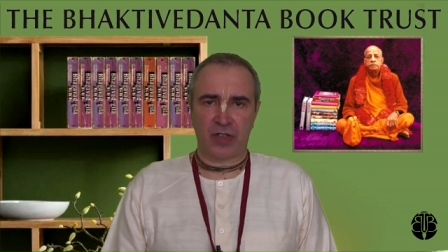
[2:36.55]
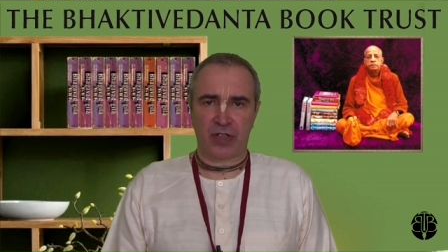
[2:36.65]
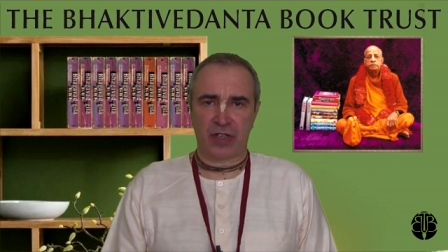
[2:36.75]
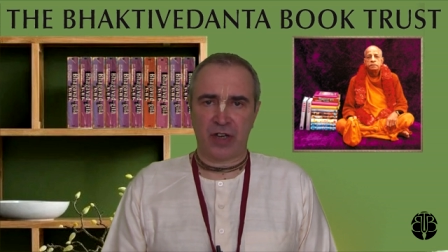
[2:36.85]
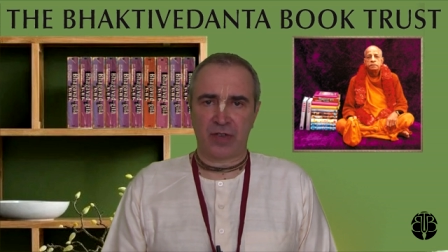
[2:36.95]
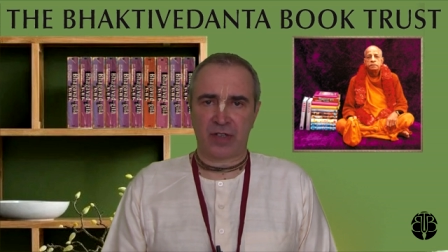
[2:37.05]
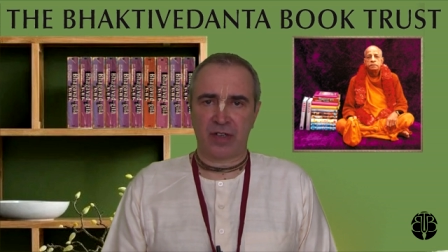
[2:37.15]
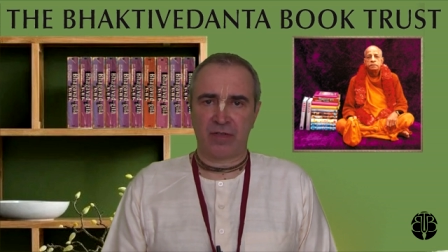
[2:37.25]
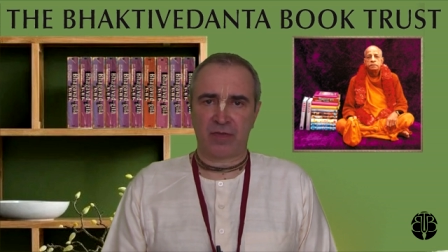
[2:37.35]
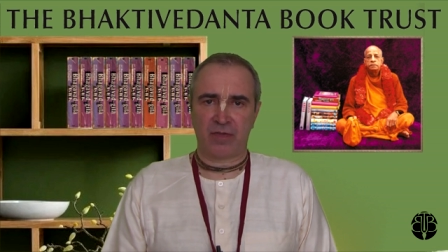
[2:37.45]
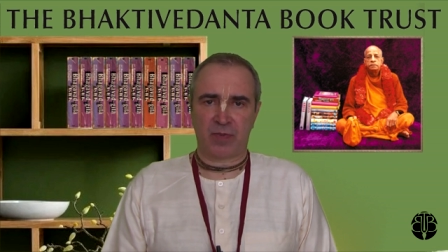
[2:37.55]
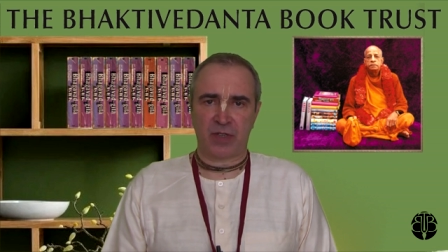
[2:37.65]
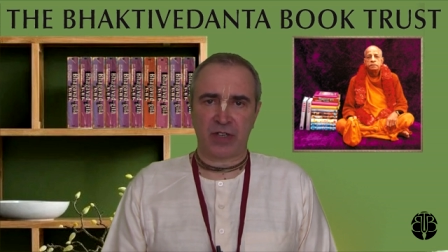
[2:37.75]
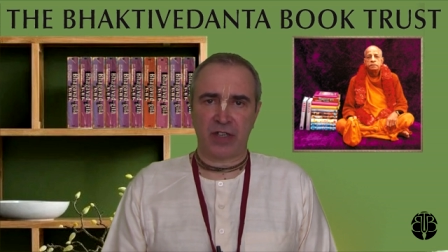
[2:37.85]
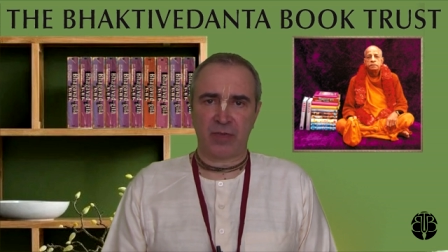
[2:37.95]
решаются в
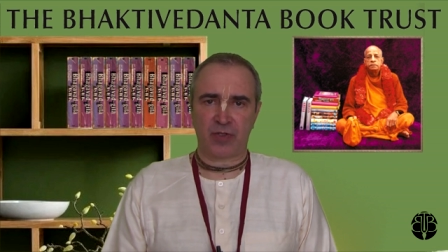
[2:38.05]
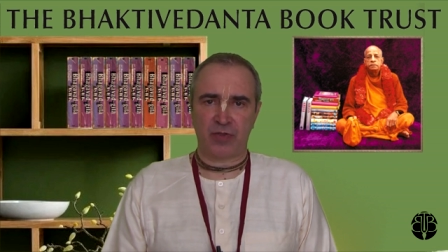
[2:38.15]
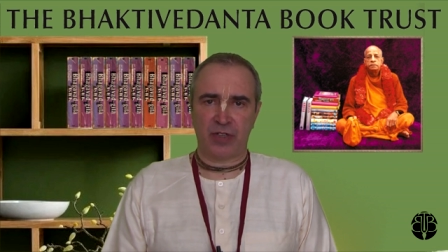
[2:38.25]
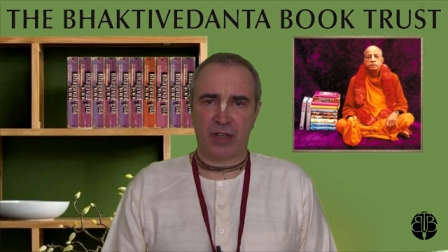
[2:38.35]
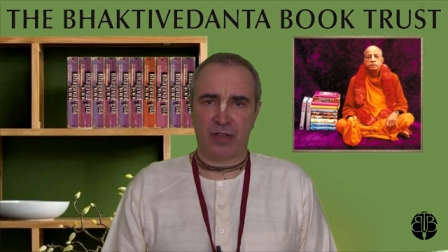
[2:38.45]
специальном суде,